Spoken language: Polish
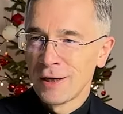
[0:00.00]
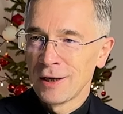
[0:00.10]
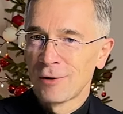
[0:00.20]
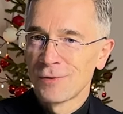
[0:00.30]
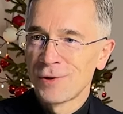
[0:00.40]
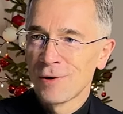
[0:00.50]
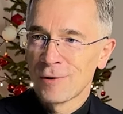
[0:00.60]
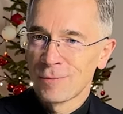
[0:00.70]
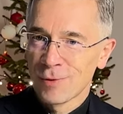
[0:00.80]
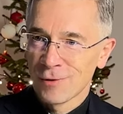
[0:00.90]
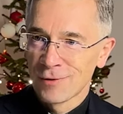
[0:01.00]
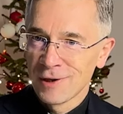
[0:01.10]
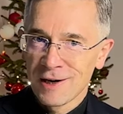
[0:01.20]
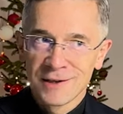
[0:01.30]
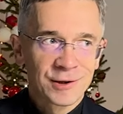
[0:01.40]
Chodzi o
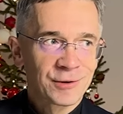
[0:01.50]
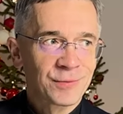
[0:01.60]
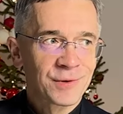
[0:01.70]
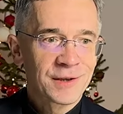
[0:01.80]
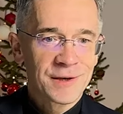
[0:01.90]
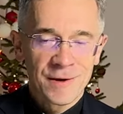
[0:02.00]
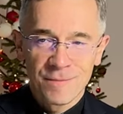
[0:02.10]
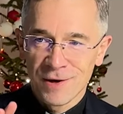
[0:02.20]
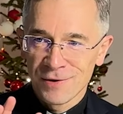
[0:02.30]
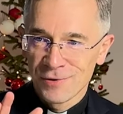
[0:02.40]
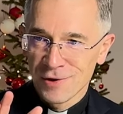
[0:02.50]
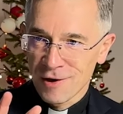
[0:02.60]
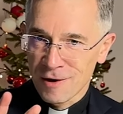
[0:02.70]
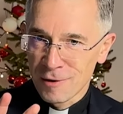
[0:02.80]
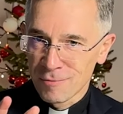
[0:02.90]
proroka, który
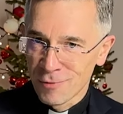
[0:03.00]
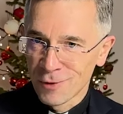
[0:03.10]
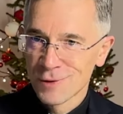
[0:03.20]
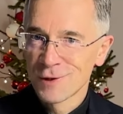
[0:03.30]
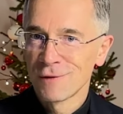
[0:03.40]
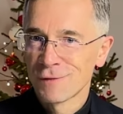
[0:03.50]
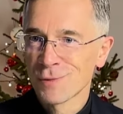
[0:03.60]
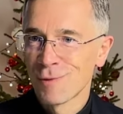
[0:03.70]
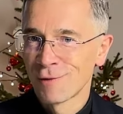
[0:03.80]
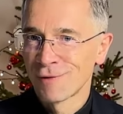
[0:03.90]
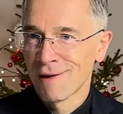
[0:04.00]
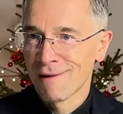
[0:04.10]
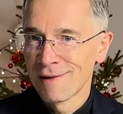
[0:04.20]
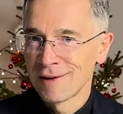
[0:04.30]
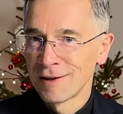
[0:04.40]
będzie mocny w
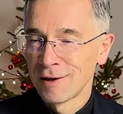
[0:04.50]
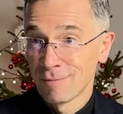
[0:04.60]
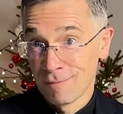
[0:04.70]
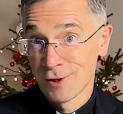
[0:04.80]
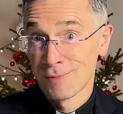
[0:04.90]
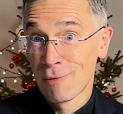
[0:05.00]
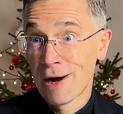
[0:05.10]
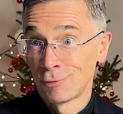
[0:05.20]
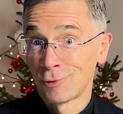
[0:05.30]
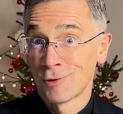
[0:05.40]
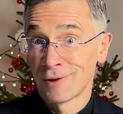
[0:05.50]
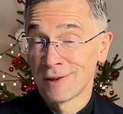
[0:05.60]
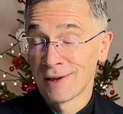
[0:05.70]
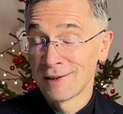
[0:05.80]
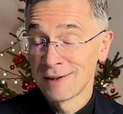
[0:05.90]
słowie, będzie miał
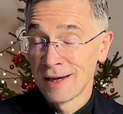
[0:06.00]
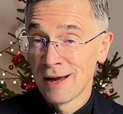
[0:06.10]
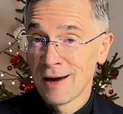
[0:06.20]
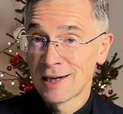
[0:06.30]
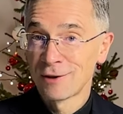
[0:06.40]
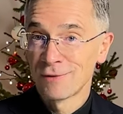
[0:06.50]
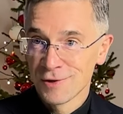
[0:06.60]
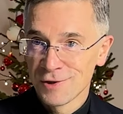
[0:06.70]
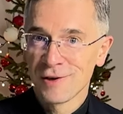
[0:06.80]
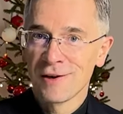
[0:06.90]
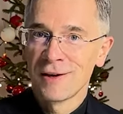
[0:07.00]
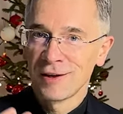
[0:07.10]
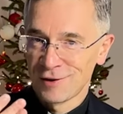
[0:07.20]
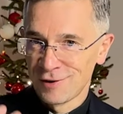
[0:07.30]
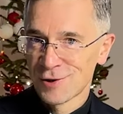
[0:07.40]
autorytet, ale jednocześnie,
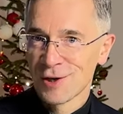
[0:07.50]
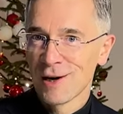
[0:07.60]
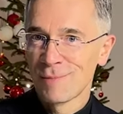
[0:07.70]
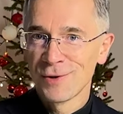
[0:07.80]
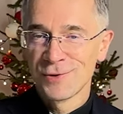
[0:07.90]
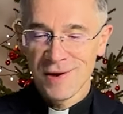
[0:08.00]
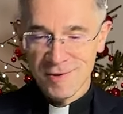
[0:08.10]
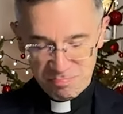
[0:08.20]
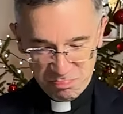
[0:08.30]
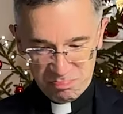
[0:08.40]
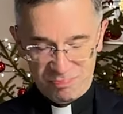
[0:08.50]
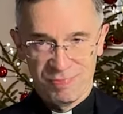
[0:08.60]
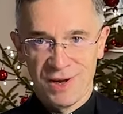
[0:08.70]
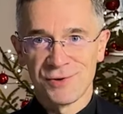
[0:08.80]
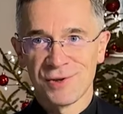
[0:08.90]
gdy trzeba będzie,
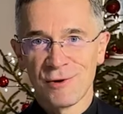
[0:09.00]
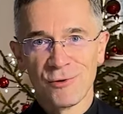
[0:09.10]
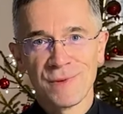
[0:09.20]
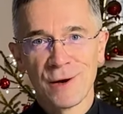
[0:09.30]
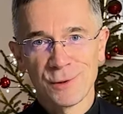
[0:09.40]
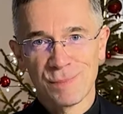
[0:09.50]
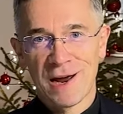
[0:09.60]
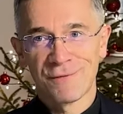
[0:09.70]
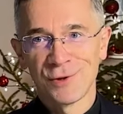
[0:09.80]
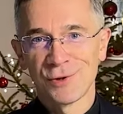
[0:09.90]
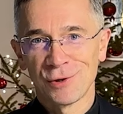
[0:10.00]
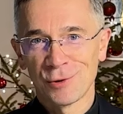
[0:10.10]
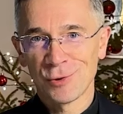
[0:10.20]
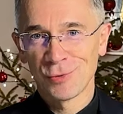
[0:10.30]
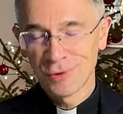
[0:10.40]
będzie umiał sprawić
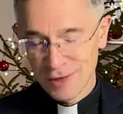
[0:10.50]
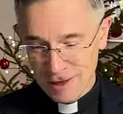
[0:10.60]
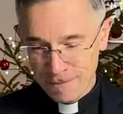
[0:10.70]
cud,